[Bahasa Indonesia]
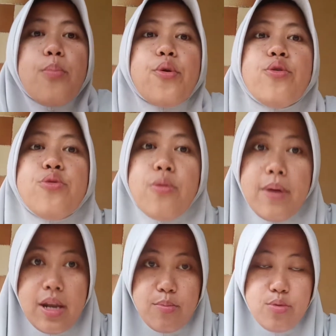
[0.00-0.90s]
produk
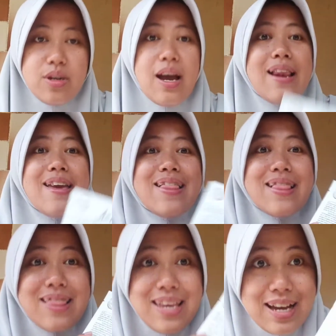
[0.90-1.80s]
manapun kalian
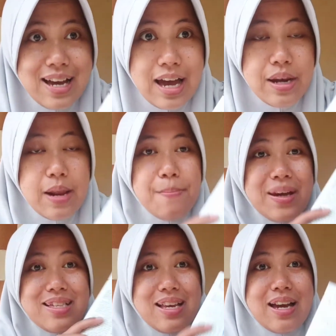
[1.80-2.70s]
hentikan dan
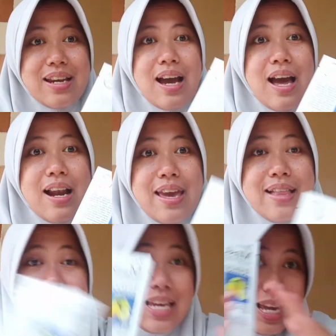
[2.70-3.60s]
pastikan
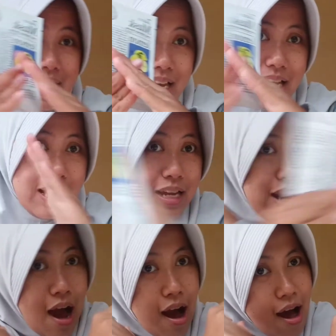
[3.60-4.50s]
kalian
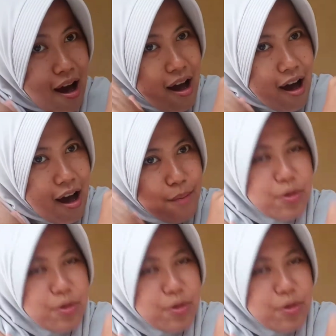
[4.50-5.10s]
tidak